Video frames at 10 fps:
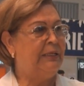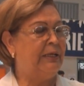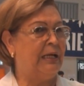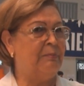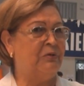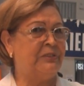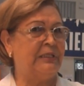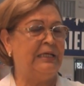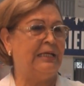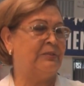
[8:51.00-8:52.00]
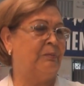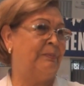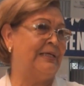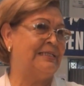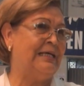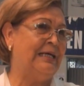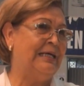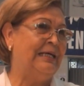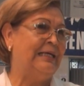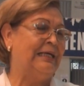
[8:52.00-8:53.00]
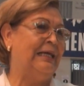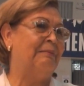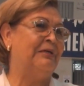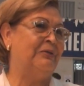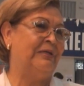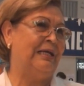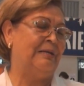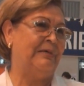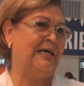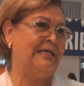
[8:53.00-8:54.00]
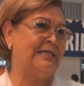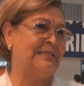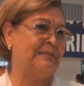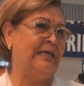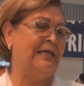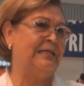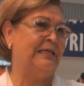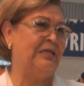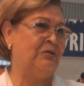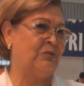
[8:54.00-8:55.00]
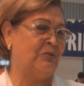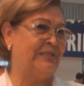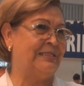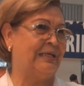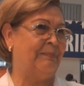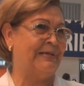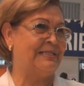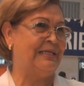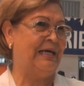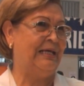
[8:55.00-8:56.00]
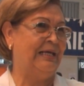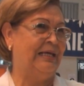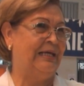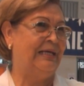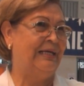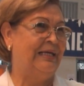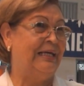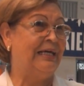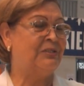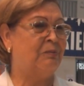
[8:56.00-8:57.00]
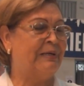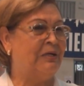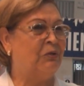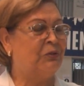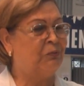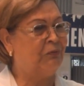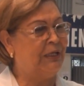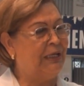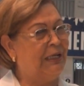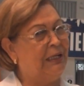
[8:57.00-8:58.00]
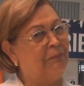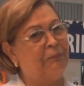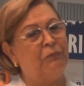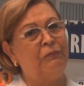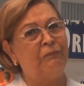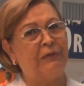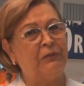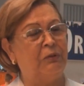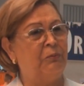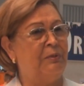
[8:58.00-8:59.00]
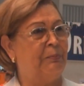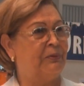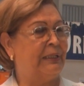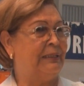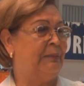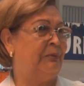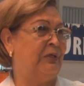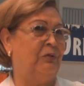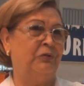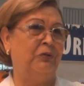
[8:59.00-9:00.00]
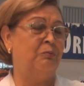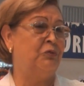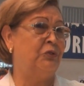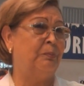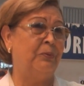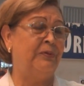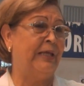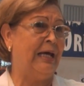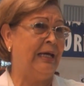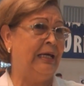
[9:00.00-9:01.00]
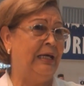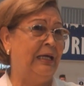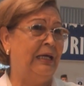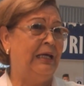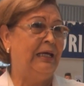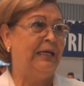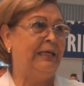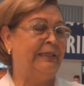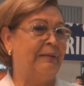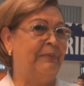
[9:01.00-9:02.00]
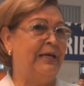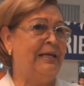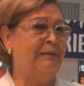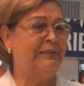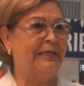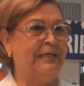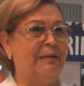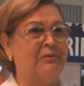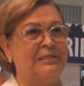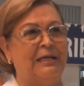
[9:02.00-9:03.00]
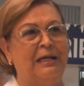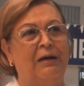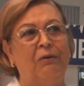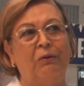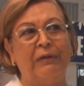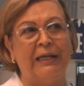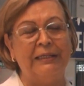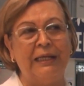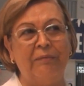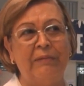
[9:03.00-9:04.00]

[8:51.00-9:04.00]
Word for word: Y llegamos y la sorpresa que la mayoría de las medallas eran de niños con discapacidad. Esto para nosotros fue un factor muy importante porque nos dio mucho puntaje. Y también teníamos al lado los grandes